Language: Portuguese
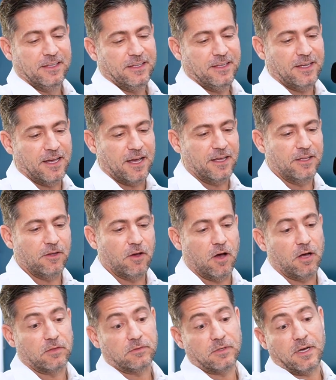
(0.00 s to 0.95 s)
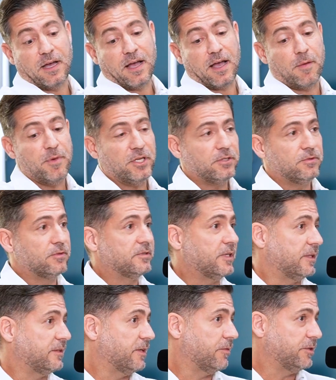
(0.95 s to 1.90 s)
E aí, ó, acabei de
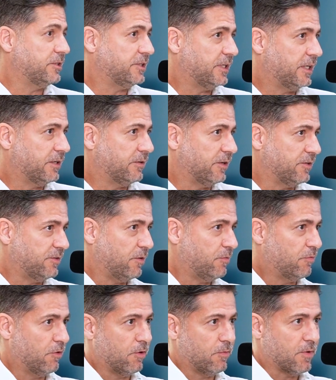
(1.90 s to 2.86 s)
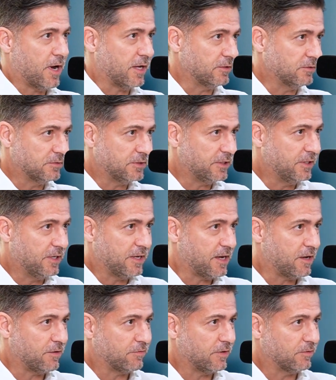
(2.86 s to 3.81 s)
contratar um engenheiro recém-formado que
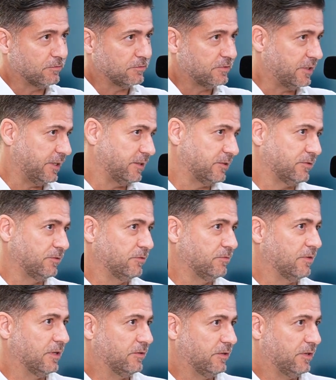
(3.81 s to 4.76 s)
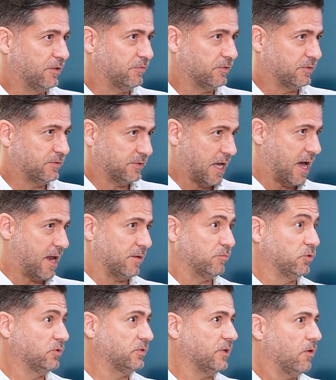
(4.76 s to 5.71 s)
ganhava um terço do valor. Ele falou, cara,
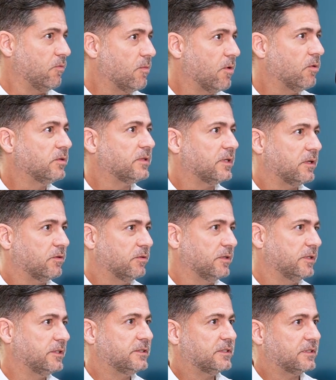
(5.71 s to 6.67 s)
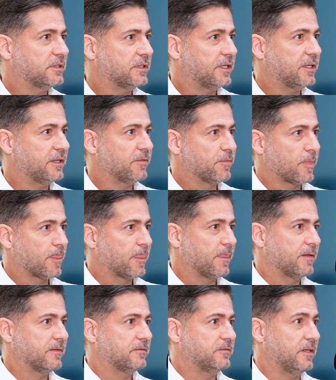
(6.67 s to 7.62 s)
busca alguma outra coisa, né?
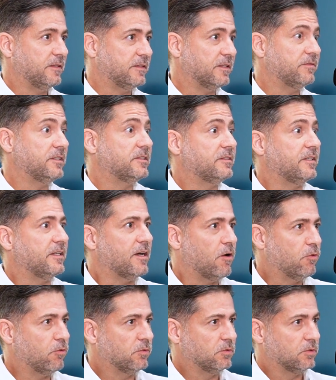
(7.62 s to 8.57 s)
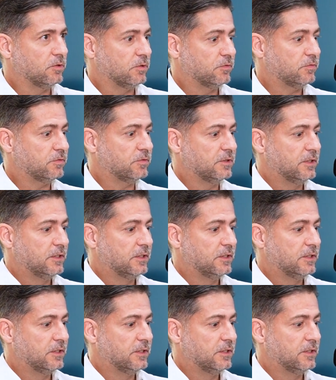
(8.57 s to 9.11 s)
Tenta ver se tem algo novo.